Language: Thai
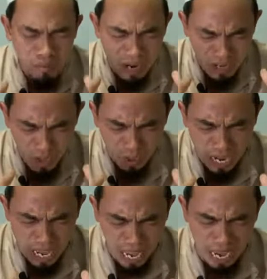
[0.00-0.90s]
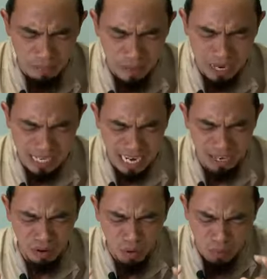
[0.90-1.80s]
มันอยู่ในอัลลัมบาราซัก
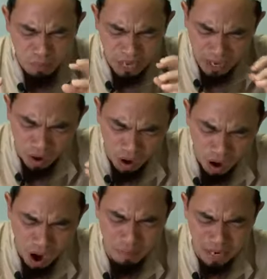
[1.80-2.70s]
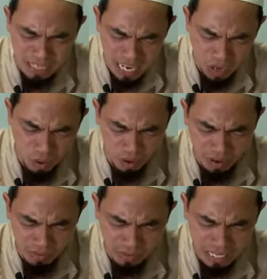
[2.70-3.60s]
พี่น้องออกไปทีละคน
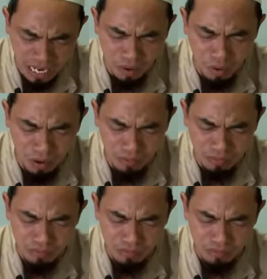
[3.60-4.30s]
ทีละคน